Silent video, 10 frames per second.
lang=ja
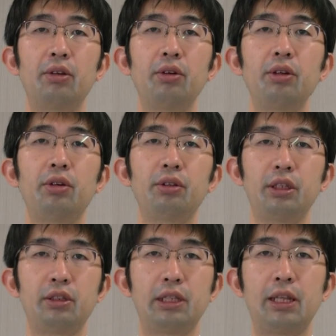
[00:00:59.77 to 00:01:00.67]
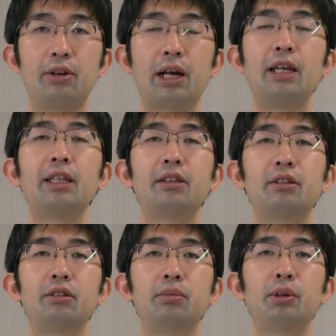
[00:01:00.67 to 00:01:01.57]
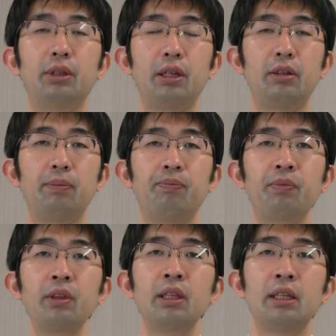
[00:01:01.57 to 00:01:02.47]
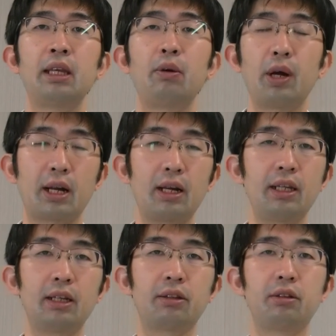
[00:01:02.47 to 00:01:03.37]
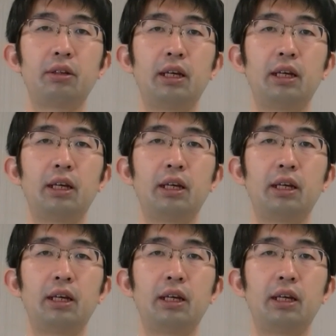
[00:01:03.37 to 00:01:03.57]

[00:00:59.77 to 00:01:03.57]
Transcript: そういう本についての解説本です。で、分かりやすく